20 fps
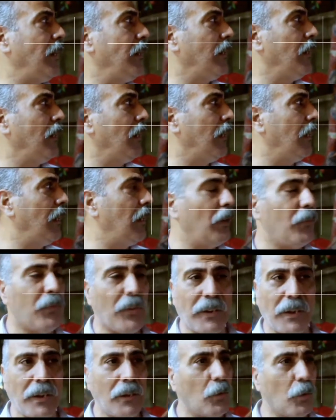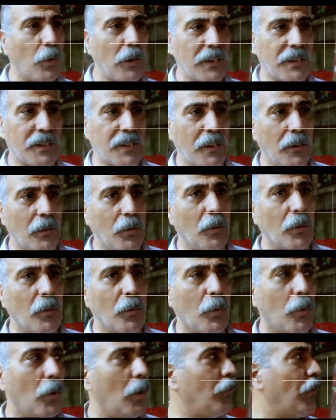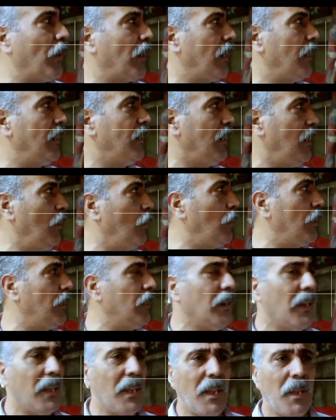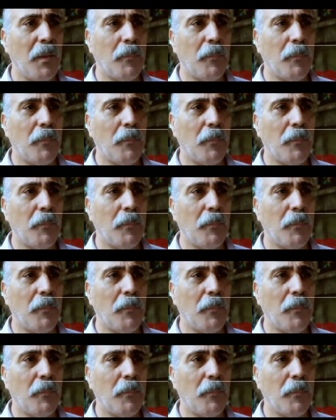كان الفريقين كويسين والفريقين حلوين